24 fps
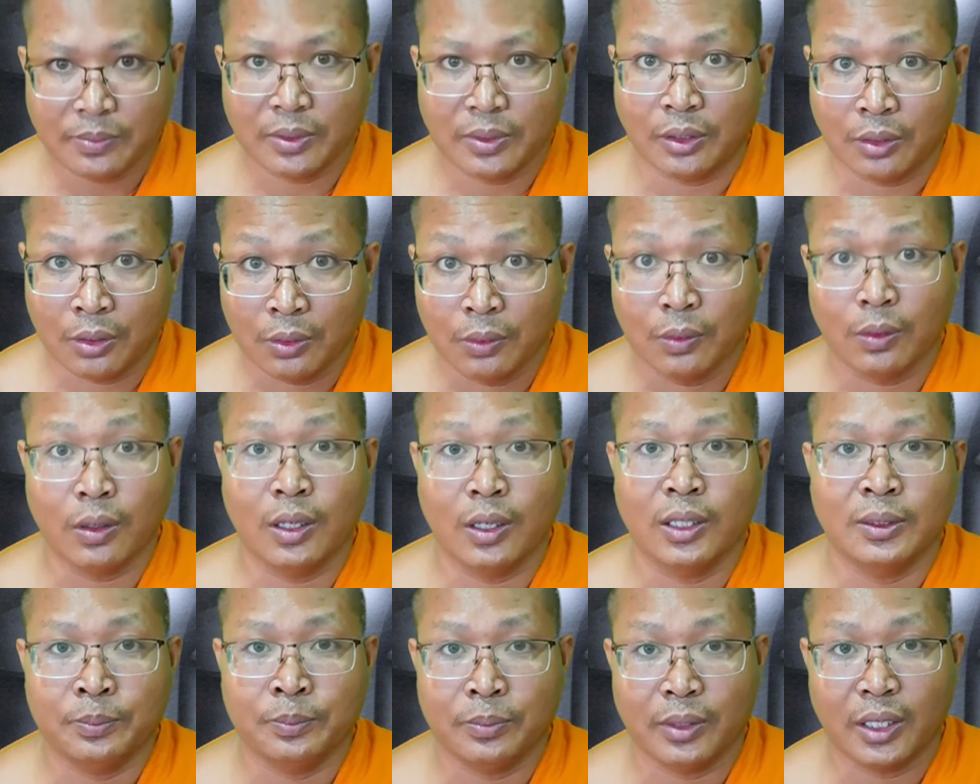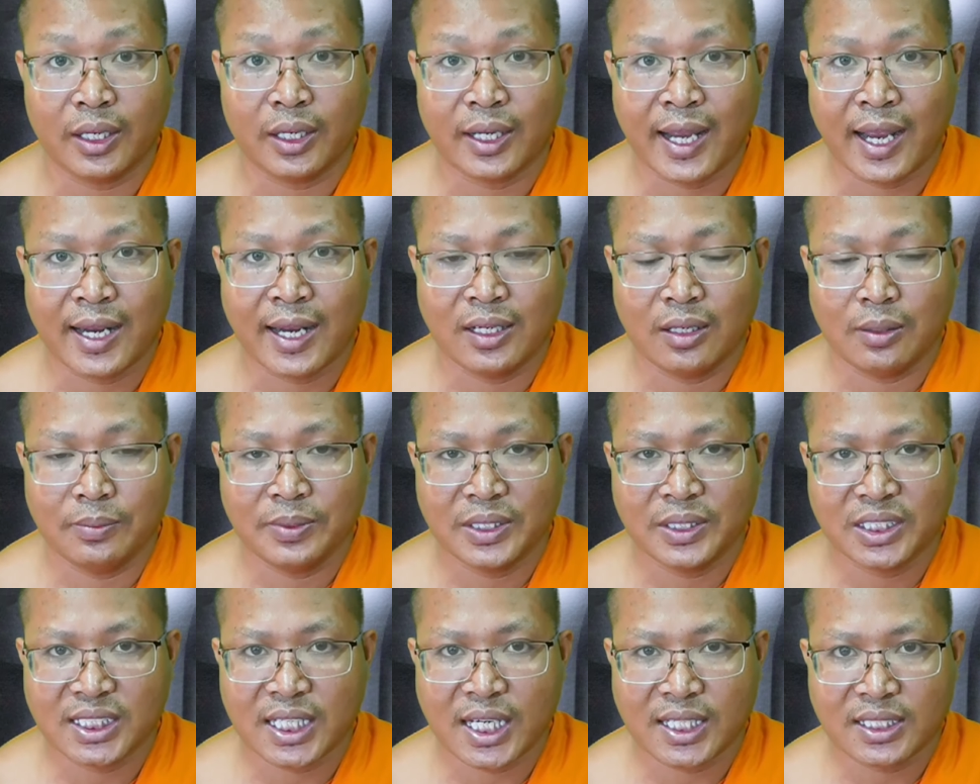và thua và cả nó và
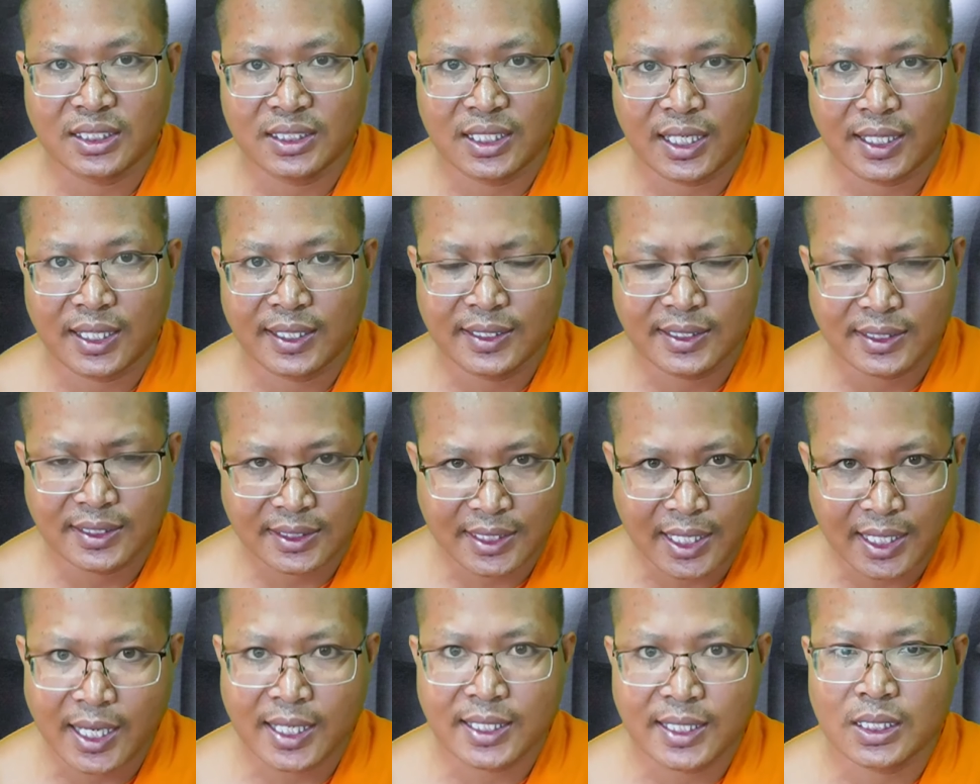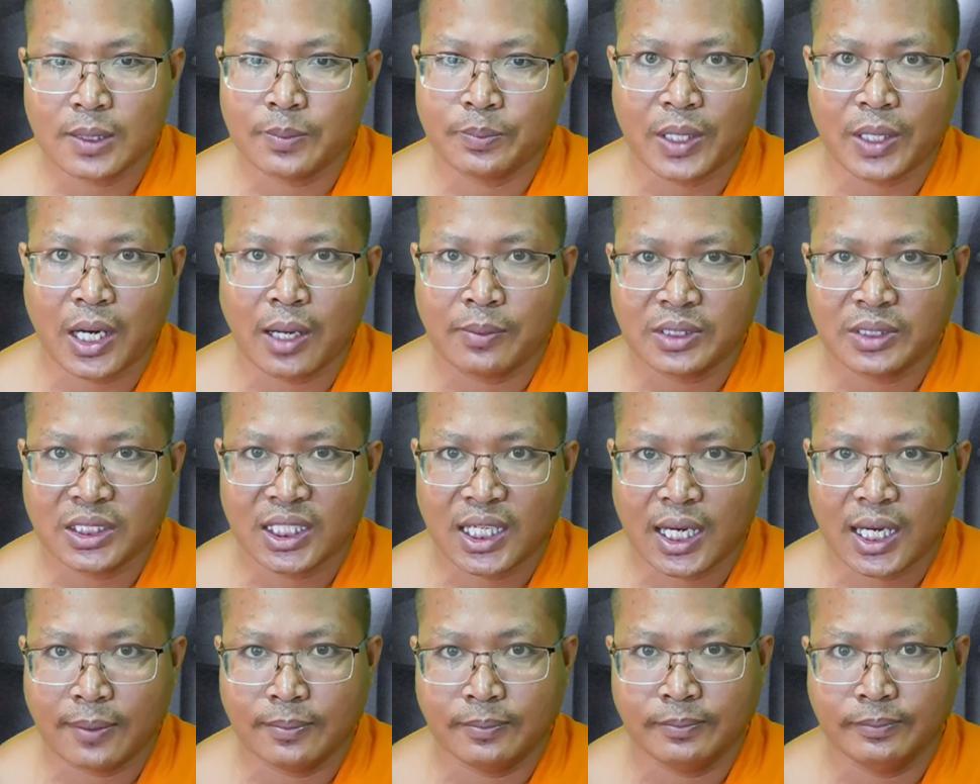sa na nắng sa sập ram
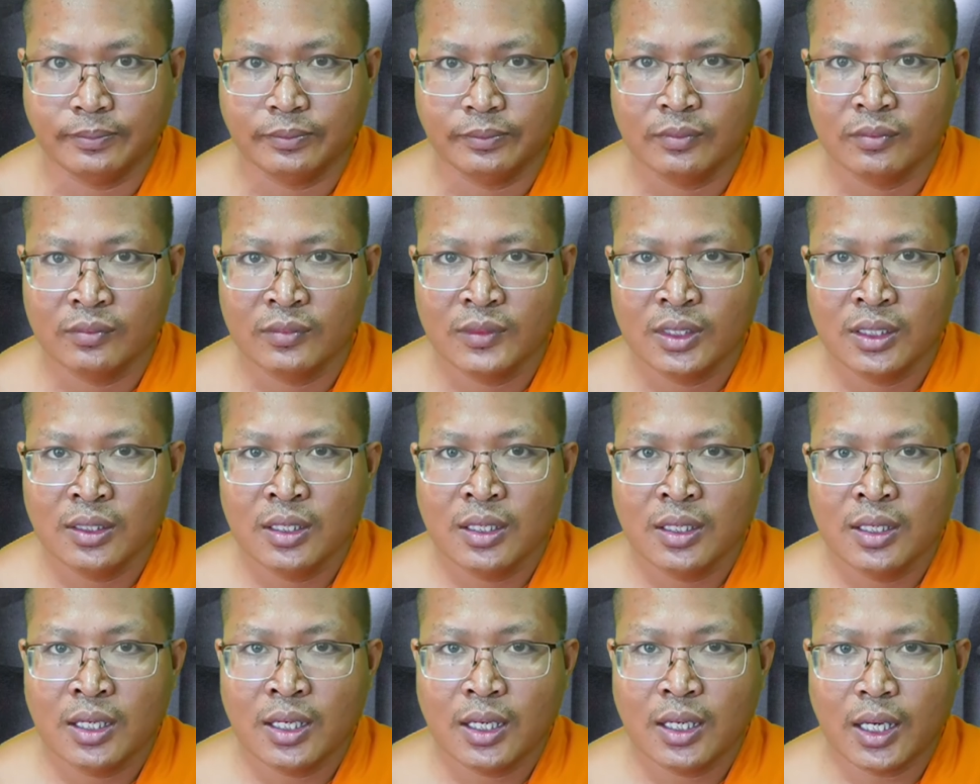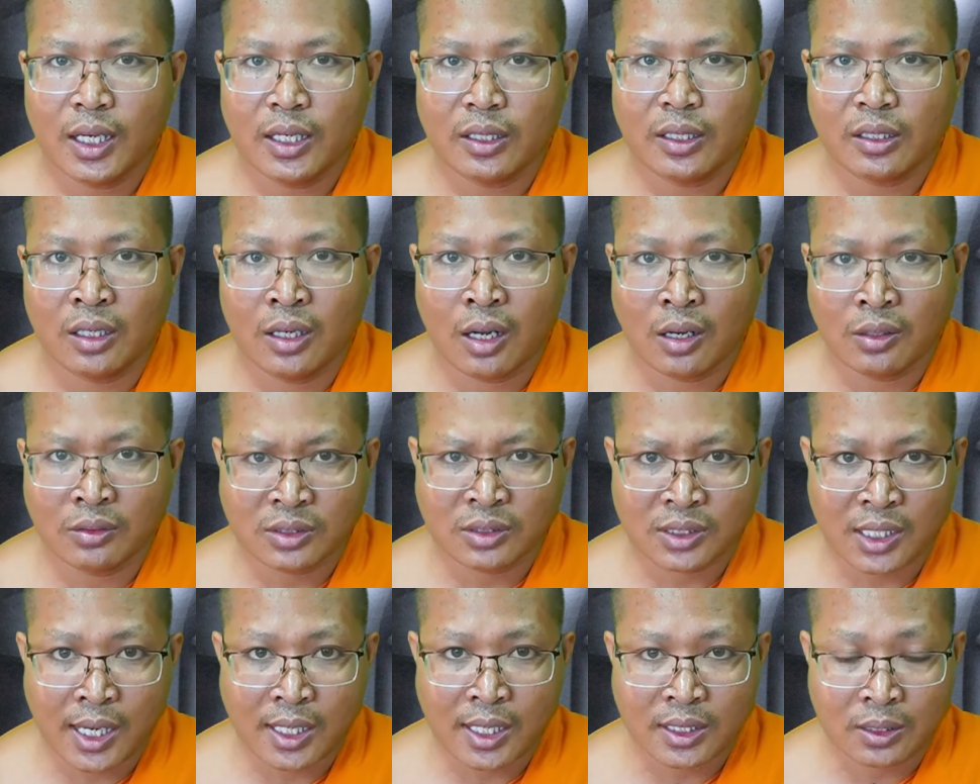chăn hay khi nông
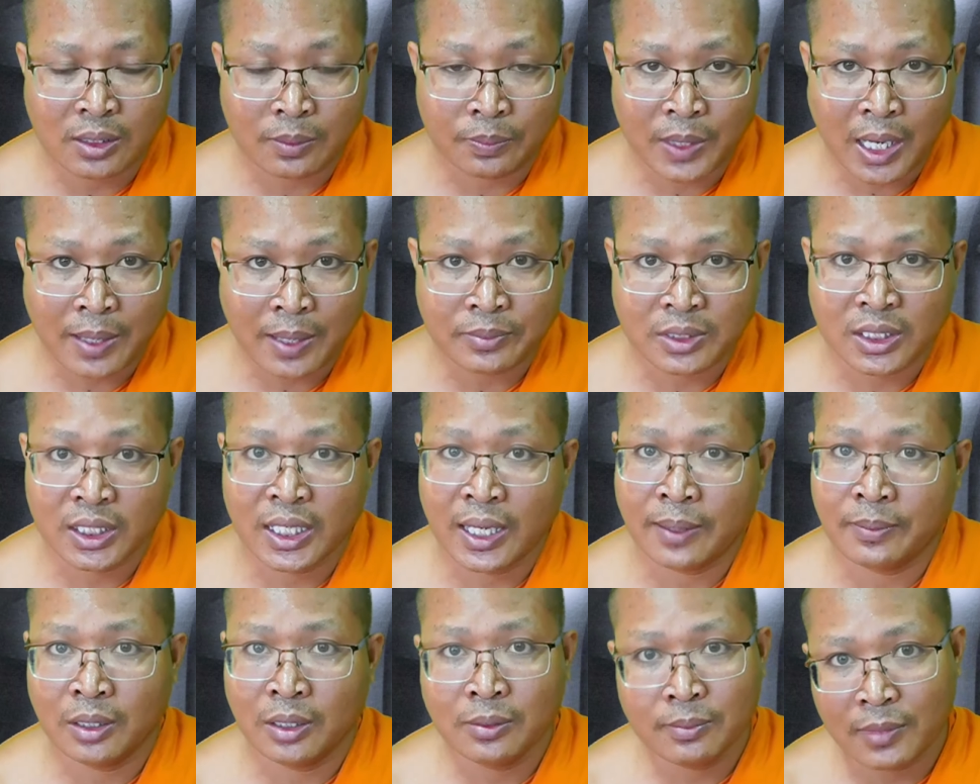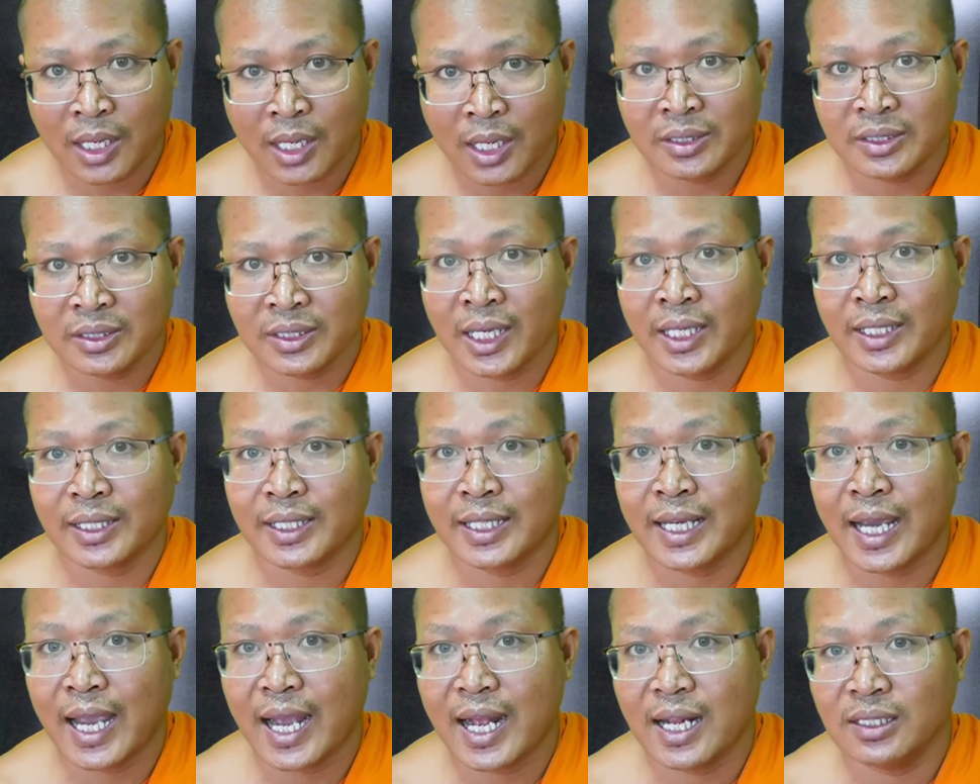sa sập ram chăn nắng ban trái
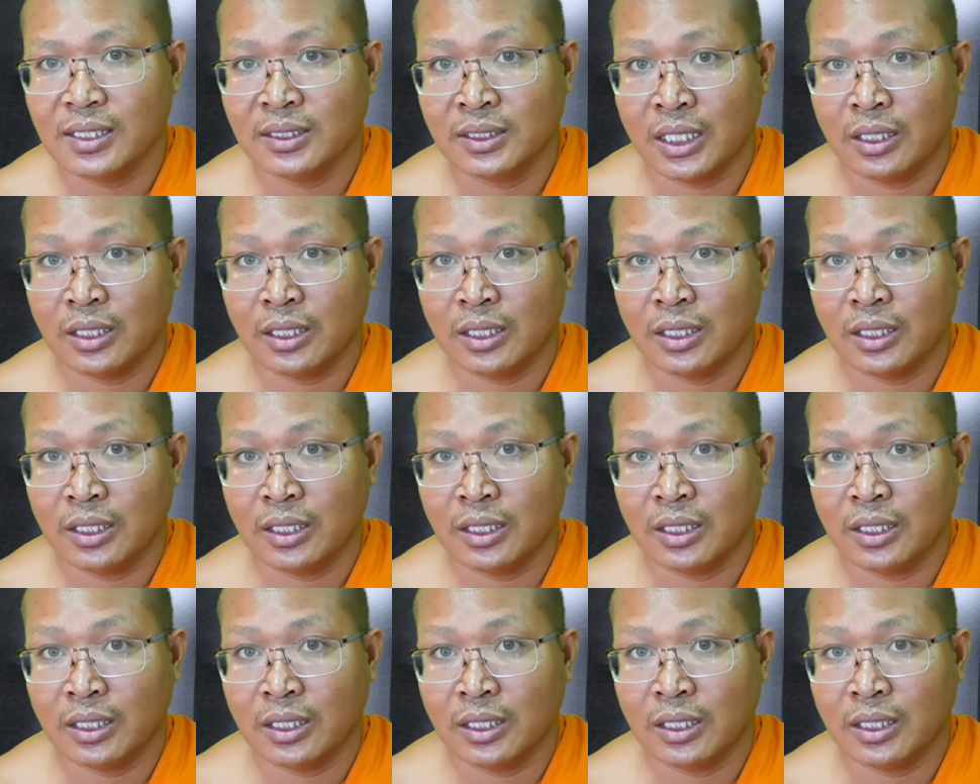cao